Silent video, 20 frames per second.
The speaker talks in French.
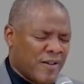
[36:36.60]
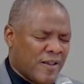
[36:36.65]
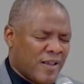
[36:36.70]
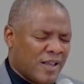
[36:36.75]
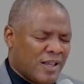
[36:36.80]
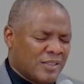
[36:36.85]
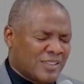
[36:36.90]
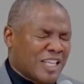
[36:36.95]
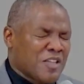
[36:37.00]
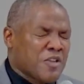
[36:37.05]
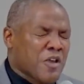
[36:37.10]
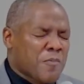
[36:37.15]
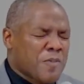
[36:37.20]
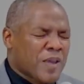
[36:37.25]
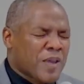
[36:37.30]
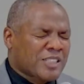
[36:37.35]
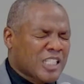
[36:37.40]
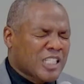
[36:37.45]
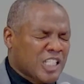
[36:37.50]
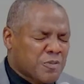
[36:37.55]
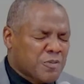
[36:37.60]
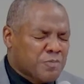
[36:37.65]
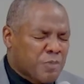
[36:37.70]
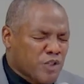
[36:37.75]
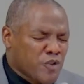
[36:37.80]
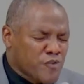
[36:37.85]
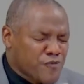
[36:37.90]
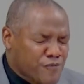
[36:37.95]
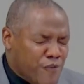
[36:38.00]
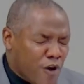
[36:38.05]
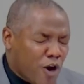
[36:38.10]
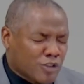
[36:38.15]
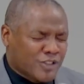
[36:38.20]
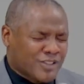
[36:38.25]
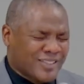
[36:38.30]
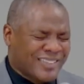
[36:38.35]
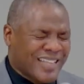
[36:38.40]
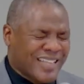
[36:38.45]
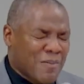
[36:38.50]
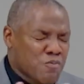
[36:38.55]
Seigneur Père, cet esprit de force,
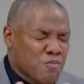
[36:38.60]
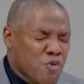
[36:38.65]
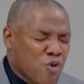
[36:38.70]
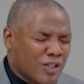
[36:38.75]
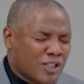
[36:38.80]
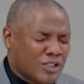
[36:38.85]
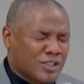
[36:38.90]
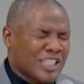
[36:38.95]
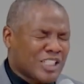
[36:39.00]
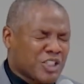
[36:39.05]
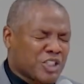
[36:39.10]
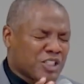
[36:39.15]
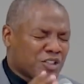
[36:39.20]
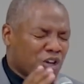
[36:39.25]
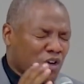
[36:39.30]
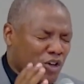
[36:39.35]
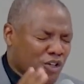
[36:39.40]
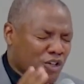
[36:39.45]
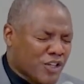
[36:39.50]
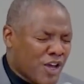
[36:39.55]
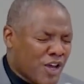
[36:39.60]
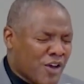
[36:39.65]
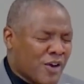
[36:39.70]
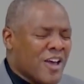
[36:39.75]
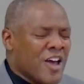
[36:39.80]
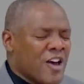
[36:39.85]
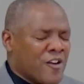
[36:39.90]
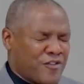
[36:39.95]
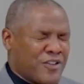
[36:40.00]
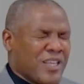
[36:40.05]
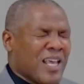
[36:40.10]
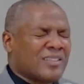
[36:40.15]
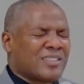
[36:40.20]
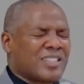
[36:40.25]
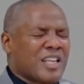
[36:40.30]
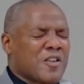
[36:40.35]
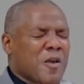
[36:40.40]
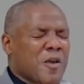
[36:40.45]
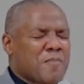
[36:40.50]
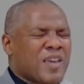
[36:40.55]
d'amour et de sagesse dans leur cœur. Viens,
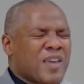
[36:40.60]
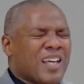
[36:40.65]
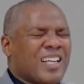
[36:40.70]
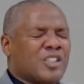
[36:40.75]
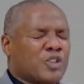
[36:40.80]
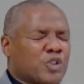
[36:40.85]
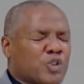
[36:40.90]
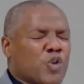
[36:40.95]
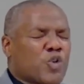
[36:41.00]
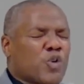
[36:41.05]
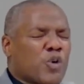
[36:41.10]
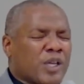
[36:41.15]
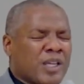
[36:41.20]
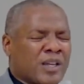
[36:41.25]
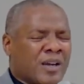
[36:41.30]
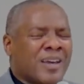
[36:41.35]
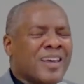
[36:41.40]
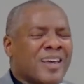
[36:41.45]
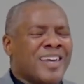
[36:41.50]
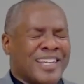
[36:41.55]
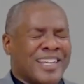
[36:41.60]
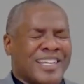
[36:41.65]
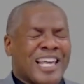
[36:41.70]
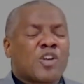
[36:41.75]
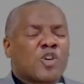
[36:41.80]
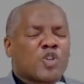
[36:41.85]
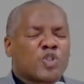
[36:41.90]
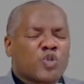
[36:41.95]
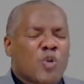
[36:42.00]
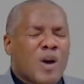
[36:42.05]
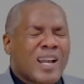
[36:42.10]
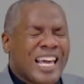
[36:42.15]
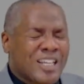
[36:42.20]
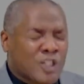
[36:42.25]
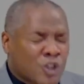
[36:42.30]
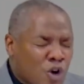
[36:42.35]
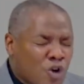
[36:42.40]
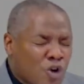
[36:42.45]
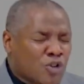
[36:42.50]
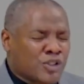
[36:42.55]
Seigneur Père, les secourir. Et quelle que soit la
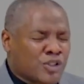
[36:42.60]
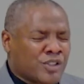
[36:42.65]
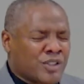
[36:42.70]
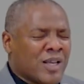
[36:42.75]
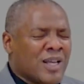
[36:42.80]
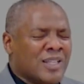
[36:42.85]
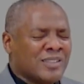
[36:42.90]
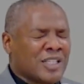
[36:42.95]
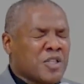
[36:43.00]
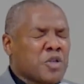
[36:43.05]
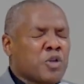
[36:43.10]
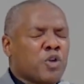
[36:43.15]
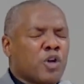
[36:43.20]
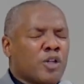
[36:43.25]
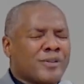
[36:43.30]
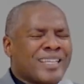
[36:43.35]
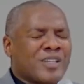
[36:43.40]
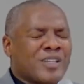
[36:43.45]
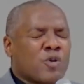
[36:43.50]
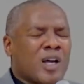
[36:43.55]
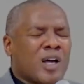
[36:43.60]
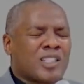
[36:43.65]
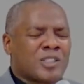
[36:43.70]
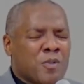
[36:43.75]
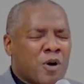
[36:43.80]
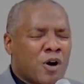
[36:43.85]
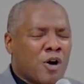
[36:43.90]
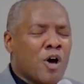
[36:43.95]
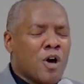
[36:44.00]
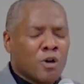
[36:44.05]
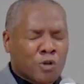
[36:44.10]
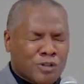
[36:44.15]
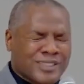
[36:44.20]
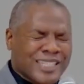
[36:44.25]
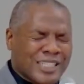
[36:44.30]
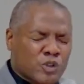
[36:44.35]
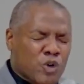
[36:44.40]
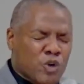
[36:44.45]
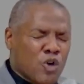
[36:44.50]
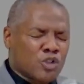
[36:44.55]
cause, Seigneur, de leur découragement, que
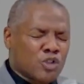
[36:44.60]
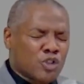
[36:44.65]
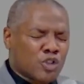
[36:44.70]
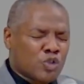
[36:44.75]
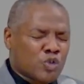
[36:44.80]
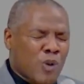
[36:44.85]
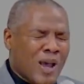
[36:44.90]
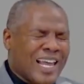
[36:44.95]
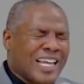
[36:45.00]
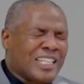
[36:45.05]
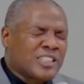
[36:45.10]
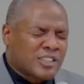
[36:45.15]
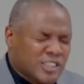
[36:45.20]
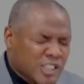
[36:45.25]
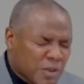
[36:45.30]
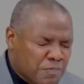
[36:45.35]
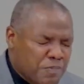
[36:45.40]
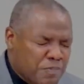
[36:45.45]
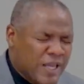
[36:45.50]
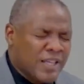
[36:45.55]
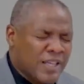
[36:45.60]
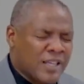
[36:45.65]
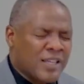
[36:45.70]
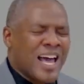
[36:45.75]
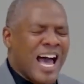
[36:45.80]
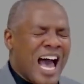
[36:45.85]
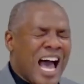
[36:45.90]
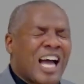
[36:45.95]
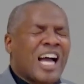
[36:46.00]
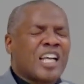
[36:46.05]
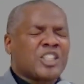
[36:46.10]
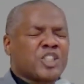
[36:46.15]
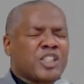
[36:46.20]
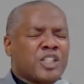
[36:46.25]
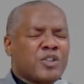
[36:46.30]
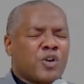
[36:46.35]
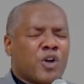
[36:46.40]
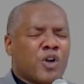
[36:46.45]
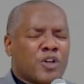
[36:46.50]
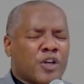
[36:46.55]
cette cause soit extirpée, arrachée
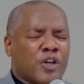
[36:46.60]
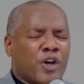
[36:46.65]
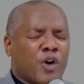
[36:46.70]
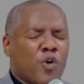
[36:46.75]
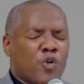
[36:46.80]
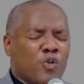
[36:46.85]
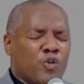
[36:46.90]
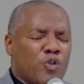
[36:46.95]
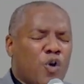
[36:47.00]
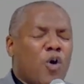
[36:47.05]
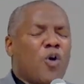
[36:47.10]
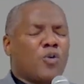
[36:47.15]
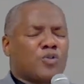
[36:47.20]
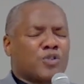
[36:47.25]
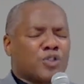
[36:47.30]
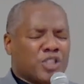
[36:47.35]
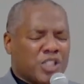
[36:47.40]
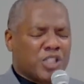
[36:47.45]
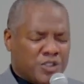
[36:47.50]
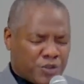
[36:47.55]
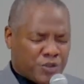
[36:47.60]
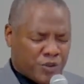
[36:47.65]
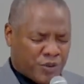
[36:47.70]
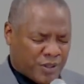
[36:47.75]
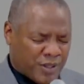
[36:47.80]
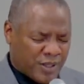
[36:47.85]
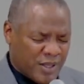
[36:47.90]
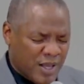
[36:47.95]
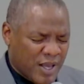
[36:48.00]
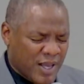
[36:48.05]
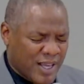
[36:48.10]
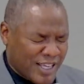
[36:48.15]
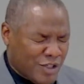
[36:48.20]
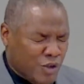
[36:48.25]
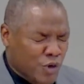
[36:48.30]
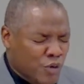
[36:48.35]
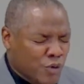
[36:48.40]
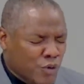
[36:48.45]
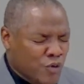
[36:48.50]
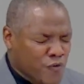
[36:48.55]
de leur cœur au nom de Jésus. Et
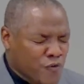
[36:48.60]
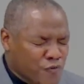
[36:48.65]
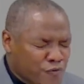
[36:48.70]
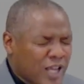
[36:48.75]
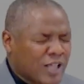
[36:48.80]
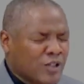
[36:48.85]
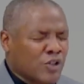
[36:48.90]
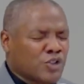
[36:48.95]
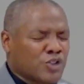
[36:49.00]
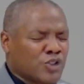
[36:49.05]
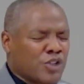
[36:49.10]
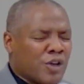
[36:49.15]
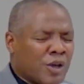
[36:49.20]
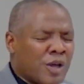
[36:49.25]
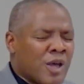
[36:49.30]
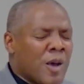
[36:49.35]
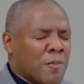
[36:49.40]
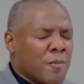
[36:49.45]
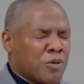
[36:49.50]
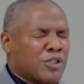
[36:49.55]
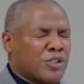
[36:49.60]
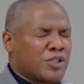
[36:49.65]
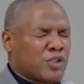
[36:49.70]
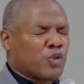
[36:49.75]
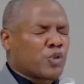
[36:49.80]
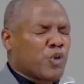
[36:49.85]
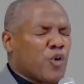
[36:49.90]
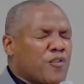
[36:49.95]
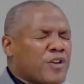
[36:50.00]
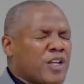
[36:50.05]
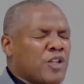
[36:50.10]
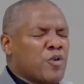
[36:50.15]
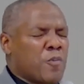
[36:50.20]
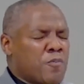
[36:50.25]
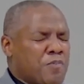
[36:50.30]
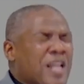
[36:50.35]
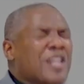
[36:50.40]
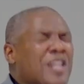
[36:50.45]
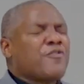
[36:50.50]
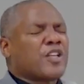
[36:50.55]
que nos frères, nos sœurs puissent trouver une
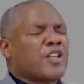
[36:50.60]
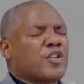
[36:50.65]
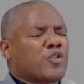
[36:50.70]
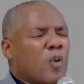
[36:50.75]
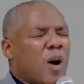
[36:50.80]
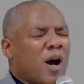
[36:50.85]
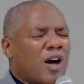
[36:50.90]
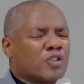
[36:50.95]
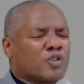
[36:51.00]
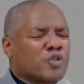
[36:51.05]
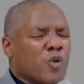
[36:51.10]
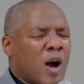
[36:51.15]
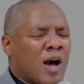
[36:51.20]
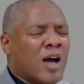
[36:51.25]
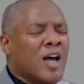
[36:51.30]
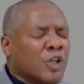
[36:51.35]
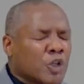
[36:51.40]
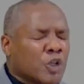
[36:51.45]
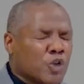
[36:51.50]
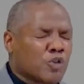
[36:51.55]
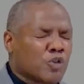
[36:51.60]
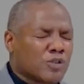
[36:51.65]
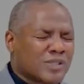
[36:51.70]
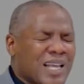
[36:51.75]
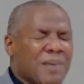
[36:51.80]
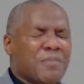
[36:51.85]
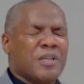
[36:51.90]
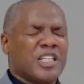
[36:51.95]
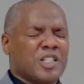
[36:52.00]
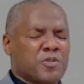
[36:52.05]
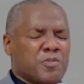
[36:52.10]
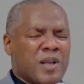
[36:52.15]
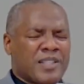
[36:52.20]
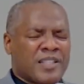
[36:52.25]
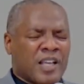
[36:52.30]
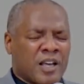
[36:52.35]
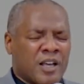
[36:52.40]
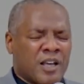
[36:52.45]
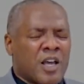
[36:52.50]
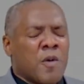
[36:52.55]
pleine victoire en toi. Que nos amis ce
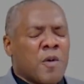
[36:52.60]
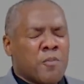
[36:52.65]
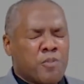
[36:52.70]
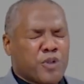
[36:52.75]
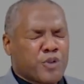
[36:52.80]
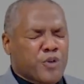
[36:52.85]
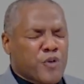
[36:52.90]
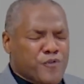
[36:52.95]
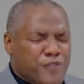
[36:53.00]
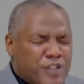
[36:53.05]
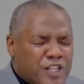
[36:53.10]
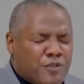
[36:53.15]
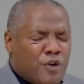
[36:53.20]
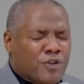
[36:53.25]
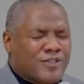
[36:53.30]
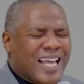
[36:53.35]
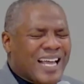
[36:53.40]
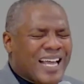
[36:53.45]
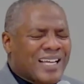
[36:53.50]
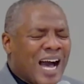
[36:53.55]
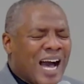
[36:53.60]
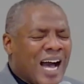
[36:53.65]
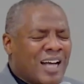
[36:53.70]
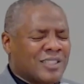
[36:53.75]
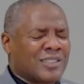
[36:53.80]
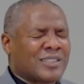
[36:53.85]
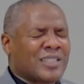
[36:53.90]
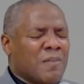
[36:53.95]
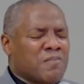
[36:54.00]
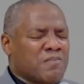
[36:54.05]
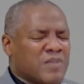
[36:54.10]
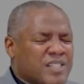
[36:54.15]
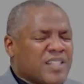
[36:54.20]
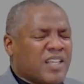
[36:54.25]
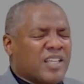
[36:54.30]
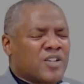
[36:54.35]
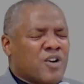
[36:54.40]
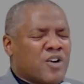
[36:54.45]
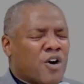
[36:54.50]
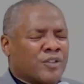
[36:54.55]
matin puissent vivre ta grâce et ta
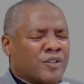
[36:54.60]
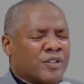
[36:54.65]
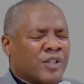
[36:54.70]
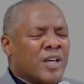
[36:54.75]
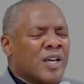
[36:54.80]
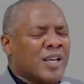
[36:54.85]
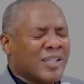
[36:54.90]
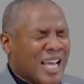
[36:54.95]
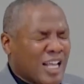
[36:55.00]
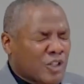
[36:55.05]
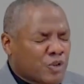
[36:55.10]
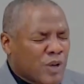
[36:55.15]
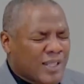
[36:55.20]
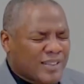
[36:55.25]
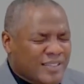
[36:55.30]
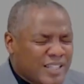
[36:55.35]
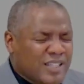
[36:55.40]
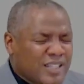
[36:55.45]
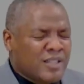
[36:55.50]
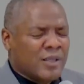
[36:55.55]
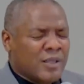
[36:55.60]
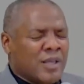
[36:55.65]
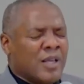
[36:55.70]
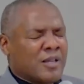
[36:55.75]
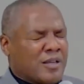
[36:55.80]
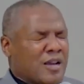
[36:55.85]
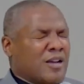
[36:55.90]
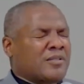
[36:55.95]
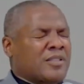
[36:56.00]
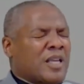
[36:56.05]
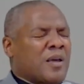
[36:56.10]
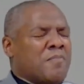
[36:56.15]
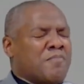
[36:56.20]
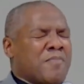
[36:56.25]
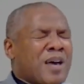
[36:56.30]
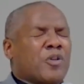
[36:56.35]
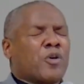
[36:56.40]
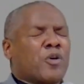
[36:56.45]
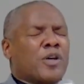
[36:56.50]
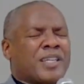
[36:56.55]
miséricorde. Car tu as dit, quand un
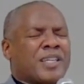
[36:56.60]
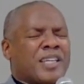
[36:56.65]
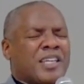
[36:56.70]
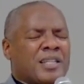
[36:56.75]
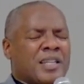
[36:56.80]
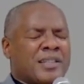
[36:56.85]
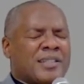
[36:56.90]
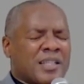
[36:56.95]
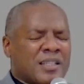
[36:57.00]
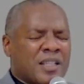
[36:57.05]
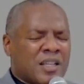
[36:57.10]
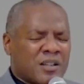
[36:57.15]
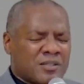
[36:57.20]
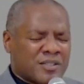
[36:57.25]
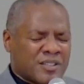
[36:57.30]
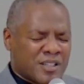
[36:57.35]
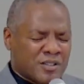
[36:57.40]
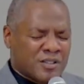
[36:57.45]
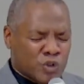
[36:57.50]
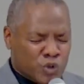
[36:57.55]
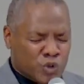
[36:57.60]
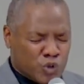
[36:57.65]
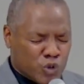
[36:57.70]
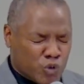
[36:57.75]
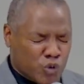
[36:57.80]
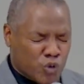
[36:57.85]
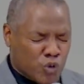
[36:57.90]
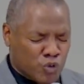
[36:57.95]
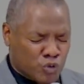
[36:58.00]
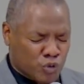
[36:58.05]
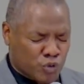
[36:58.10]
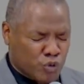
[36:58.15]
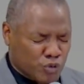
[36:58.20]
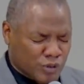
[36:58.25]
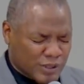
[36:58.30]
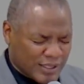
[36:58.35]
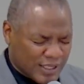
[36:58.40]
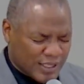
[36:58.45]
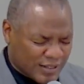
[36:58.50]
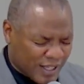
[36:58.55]
malheureux crie, l'Éternel entend le secours de toutes
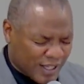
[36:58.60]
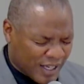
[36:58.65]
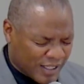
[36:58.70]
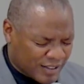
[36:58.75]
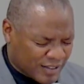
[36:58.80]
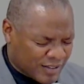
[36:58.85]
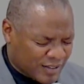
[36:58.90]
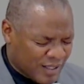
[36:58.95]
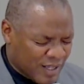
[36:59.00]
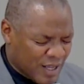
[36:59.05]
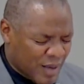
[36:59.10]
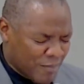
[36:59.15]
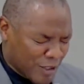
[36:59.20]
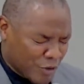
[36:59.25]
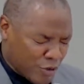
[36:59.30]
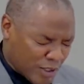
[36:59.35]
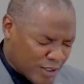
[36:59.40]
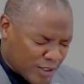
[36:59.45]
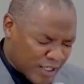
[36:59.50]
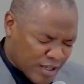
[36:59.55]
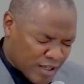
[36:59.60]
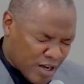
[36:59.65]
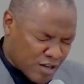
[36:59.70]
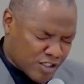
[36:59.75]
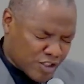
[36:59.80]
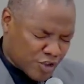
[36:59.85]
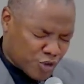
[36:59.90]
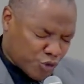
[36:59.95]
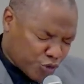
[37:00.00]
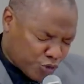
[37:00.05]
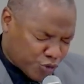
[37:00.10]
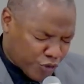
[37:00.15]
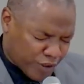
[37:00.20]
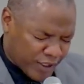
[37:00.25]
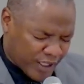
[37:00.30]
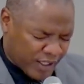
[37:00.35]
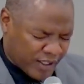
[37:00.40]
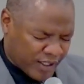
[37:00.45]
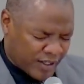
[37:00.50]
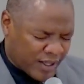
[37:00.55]
ses détresses. Mais tu as dit, quand les justes
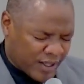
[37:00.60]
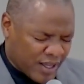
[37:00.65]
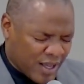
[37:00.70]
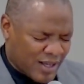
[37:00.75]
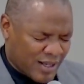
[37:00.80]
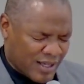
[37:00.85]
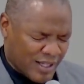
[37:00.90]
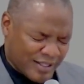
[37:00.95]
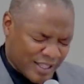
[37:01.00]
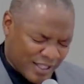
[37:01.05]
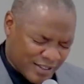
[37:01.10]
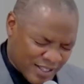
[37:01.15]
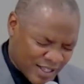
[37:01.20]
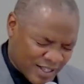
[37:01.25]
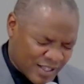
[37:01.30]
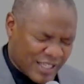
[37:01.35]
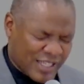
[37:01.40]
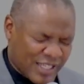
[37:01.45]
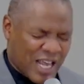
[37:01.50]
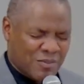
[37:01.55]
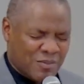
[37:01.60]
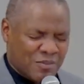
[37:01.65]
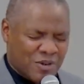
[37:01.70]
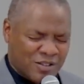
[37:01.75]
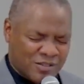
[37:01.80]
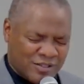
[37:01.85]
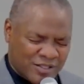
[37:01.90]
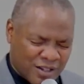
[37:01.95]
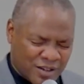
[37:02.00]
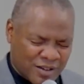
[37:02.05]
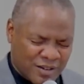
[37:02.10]
crient, l'Éternel également entend